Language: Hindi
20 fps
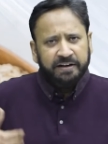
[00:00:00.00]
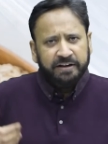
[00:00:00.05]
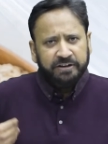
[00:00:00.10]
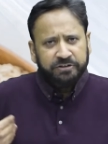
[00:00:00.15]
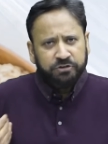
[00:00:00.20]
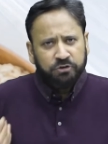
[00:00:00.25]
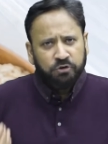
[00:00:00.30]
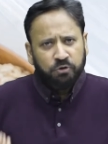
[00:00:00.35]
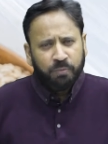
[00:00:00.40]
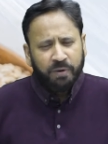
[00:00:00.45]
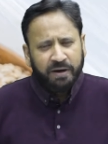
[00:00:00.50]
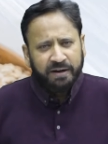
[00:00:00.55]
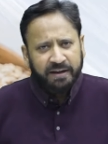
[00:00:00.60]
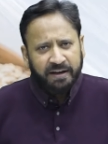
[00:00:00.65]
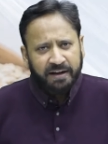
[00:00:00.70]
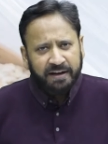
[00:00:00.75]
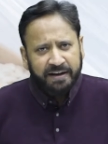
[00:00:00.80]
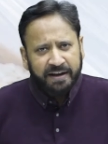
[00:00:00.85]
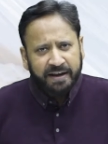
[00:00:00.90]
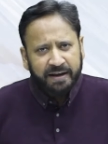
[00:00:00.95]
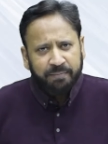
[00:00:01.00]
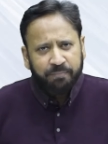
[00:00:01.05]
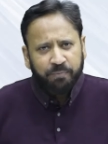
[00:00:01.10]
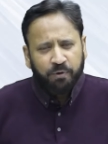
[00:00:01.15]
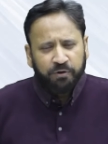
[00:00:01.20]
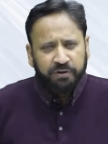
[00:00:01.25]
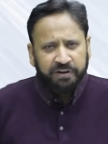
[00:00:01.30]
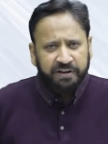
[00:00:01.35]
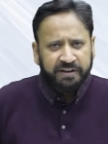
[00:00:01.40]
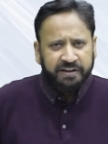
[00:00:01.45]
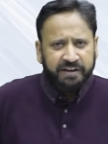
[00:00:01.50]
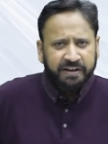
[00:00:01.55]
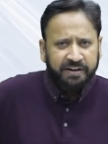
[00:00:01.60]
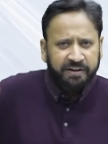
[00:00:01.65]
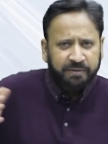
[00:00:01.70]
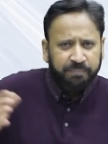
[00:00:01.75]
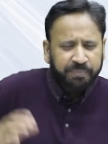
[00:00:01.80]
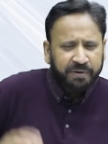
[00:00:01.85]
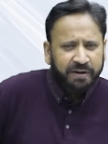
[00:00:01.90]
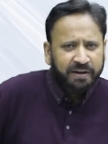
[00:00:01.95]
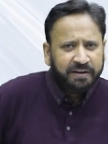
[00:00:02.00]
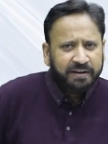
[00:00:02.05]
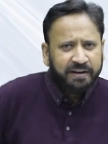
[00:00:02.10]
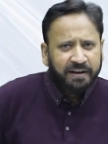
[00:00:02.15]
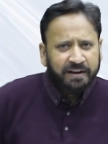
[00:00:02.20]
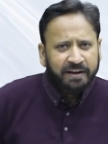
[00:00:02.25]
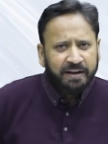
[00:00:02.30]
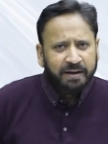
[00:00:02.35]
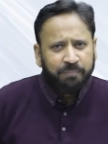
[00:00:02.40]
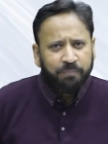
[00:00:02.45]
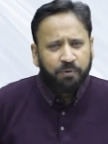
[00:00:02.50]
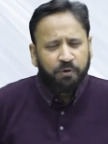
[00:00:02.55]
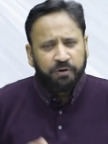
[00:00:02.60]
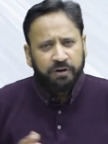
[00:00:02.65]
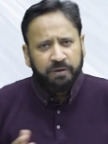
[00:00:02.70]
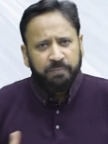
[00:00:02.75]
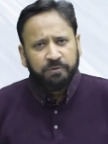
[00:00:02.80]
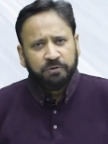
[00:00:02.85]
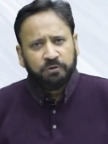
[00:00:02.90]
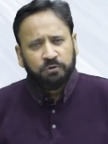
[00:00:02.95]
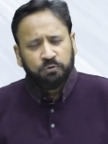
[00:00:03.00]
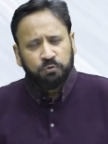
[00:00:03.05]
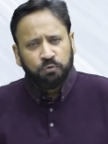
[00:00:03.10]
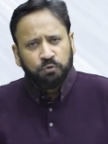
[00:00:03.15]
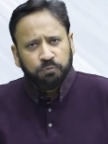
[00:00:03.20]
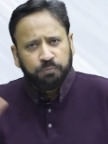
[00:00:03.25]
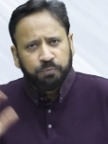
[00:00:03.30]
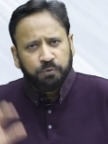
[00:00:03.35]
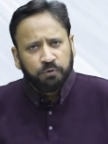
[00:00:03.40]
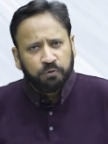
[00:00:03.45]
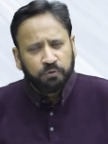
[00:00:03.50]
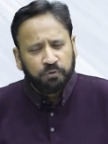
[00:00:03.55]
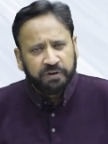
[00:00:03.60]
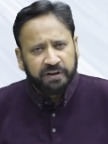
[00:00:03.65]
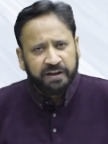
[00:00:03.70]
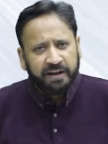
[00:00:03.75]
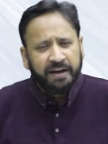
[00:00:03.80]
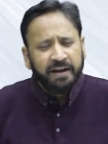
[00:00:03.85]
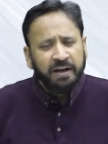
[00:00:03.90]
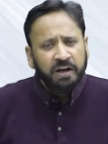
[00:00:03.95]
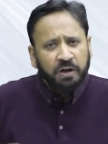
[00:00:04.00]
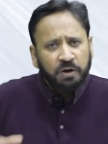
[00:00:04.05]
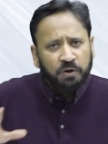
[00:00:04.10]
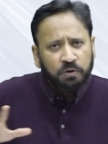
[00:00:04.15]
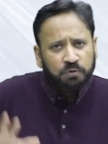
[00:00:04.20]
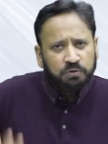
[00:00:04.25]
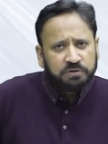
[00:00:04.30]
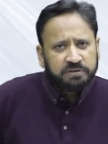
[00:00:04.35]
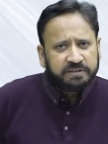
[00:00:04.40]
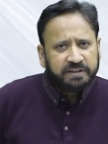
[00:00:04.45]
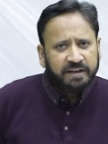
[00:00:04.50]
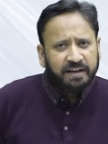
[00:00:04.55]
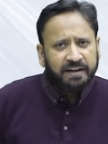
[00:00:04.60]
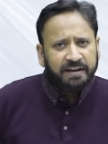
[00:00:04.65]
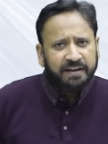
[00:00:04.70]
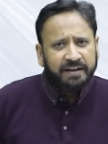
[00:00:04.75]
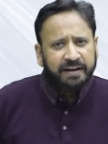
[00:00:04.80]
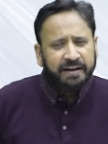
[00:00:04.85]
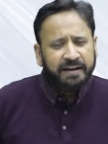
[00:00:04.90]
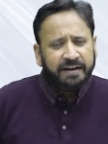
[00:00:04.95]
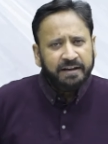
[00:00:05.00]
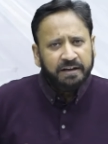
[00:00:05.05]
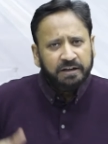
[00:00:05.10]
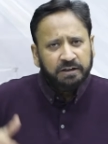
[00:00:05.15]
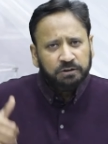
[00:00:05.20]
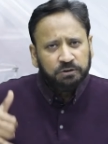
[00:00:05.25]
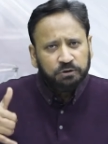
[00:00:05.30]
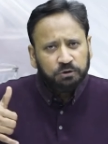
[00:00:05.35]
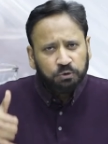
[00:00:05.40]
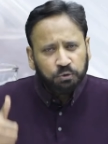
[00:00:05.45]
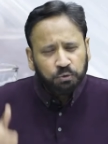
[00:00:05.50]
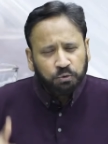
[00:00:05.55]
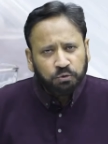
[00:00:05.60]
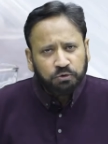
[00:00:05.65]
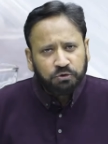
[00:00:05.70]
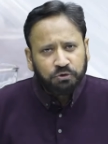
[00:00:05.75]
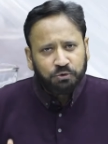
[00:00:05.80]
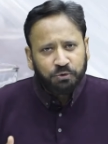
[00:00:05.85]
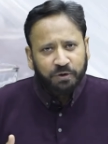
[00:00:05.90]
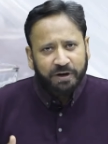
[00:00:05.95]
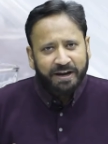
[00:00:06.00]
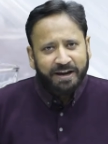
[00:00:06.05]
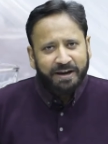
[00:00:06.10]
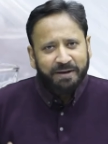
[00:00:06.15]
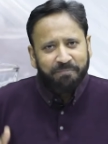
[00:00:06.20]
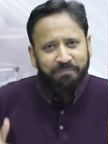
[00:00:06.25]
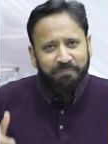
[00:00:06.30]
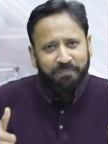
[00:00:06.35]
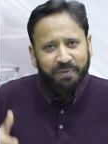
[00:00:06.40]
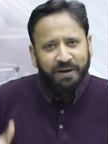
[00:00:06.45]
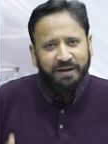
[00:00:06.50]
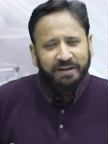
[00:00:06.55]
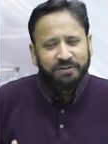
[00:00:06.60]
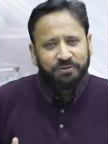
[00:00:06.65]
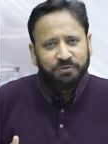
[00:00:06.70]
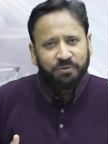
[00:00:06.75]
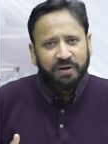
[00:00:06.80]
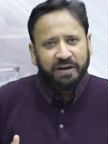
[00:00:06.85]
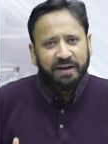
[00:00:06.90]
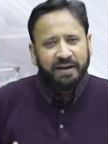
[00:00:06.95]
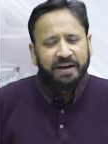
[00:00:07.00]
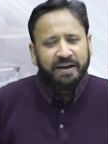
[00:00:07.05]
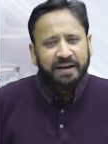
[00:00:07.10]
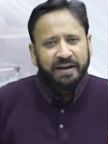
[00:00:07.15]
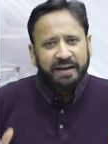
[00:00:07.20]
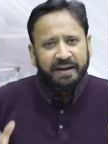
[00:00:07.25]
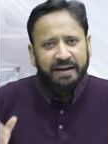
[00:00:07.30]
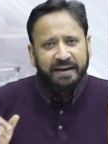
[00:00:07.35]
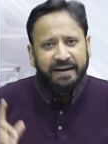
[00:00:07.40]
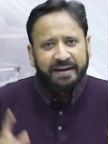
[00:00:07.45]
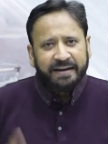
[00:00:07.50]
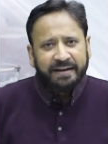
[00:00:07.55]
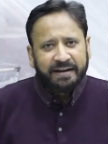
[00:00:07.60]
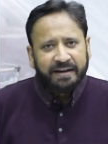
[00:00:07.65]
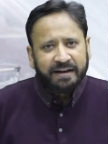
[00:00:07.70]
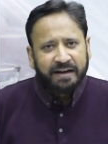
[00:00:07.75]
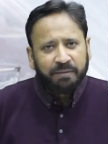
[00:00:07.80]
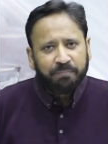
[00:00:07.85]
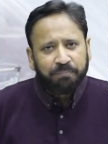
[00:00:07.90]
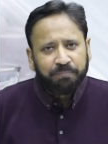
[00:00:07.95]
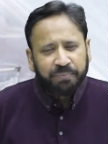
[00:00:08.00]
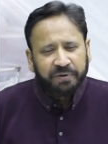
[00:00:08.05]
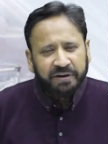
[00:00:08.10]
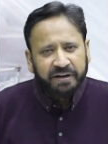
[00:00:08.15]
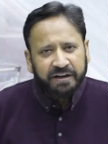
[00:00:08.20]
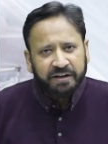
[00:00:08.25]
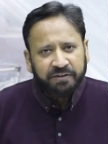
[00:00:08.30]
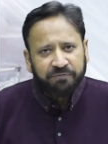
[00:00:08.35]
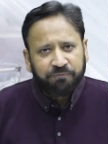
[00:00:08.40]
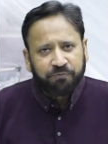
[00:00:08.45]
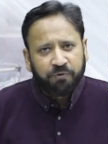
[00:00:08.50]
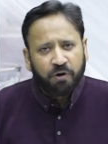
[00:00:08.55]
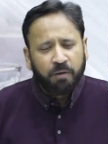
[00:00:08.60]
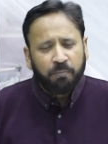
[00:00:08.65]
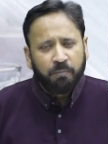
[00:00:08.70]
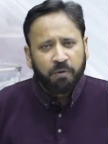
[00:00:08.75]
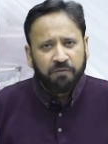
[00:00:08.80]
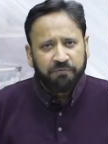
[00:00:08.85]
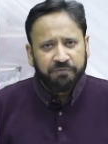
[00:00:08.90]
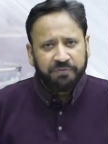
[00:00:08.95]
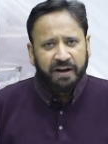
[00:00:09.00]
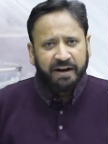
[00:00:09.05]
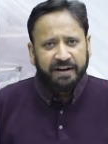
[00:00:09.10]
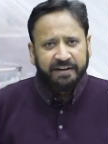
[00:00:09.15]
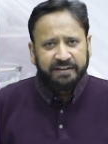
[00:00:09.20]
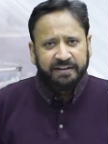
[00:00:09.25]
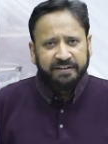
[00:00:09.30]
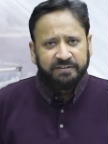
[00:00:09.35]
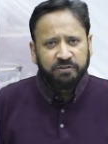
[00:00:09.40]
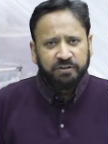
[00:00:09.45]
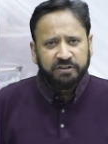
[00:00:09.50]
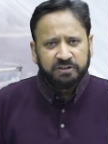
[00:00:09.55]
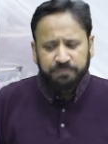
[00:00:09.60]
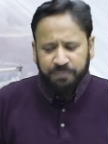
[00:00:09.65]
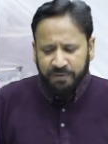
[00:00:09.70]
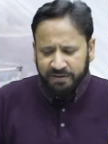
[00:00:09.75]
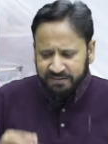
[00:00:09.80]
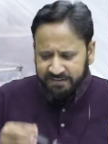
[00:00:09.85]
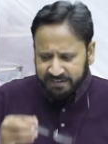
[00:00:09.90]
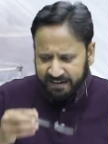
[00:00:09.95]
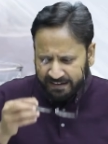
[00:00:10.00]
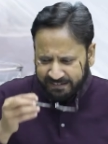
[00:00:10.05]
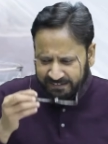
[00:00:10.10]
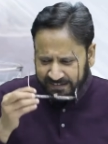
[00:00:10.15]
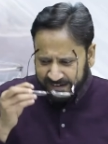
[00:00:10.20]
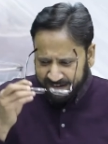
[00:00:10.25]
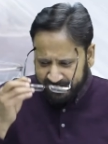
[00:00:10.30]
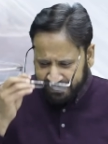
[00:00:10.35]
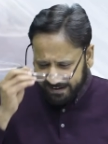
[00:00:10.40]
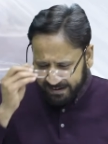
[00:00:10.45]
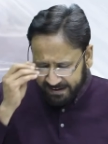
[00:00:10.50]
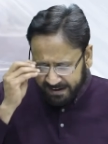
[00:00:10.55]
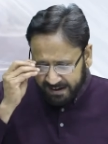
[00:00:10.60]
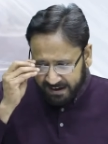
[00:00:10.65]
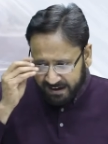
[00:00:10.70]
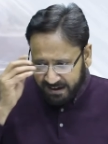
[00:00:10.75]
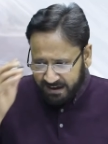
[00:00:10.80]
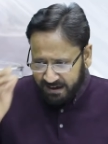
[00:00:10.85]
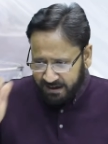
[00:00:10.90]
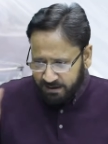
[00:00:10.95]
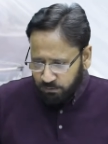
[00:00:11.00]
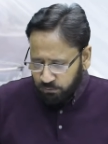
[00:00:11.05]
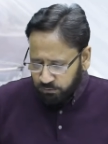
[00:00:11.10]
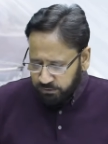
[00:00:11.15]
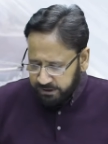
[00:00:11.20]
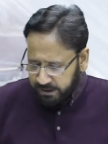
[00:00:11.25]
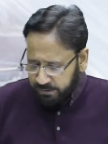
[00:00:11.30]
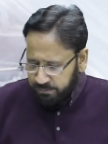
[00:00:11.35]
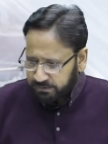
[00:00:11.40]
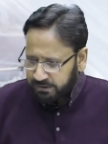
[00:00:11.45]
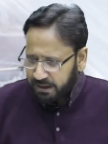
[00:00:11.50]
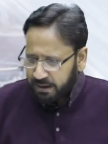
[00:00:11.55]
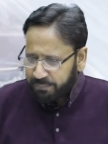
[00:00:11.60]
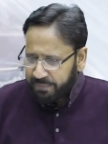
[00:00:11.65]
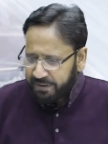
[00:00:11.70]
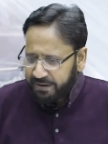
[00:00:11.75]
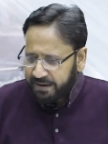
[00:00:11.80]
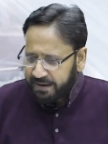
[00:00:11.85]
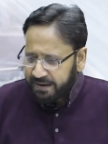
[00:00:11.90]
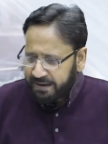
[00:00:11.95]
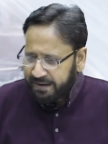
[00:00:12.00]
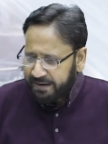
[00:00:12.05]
नशनुमा के लिए बॉडी के रिपेयर के लिए बॉडी में जो टूट फूट हो रही है उसके लिए दूध जो है मिल्क जो है एक कंप्लीट फॉर्म ऑफ डाइट है जो एक्सपर्ट्स कहते हैं आ, उनके मुताबिक